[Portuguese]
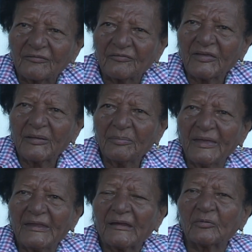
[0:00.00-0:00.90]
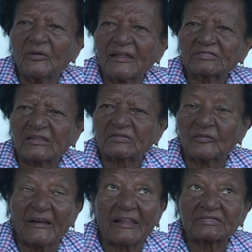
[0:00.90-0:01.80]
vermelha com letras,
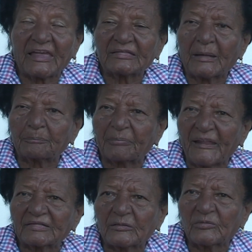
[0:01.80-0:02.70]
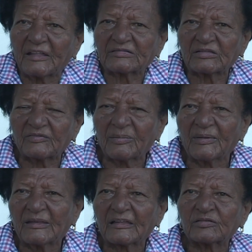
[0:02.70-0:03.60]
uma lanterna preta com letras
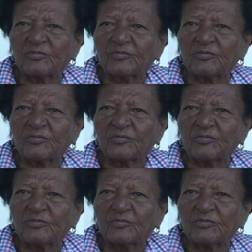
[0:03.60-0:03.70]
vermelhas,